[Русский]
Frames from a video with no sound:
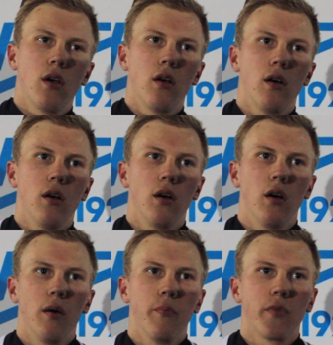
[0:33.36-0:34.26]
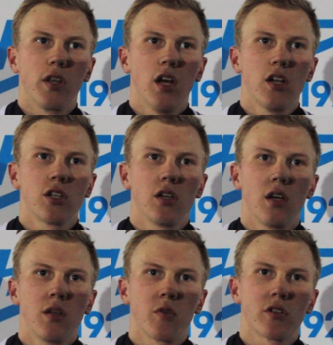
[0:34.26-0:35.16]
А, а дальше
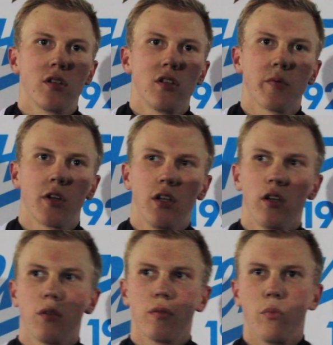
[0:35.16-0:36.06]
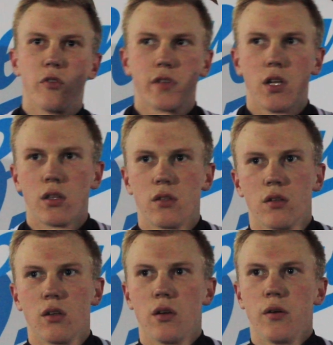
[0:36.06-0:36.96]
они просто не смогли, на мой взгляд,
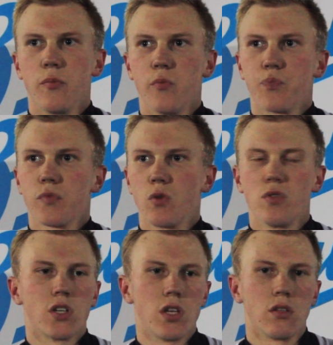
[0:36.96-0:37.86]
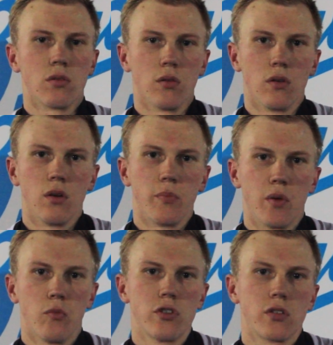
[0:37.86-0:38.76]
э, удержать это
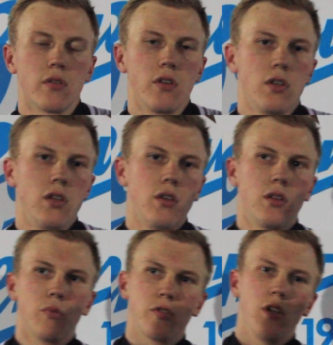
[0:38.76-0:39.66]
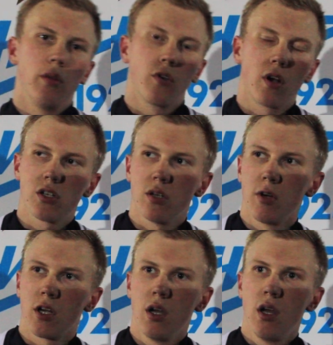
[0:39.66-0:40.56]
преимущество и допустили много
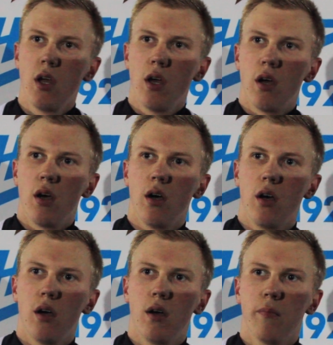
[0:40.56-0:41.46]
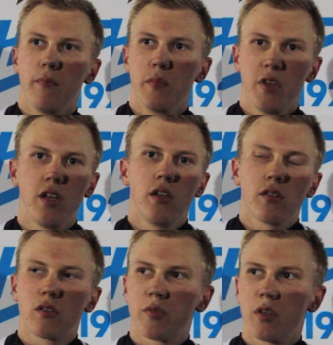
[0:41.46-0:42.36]
ошибок. А, и,
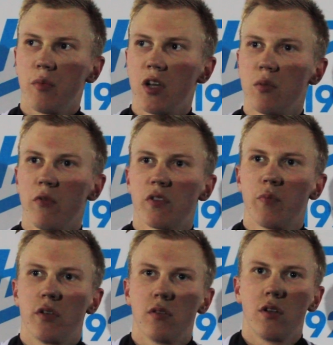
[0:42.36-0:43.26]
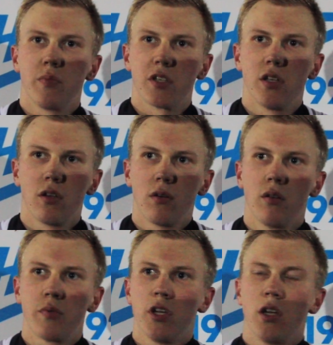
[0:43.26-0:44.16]
собственно, мы этим и воспользовались. Последний
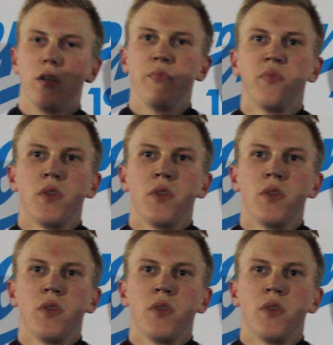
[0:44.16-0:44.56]
гол вообще они,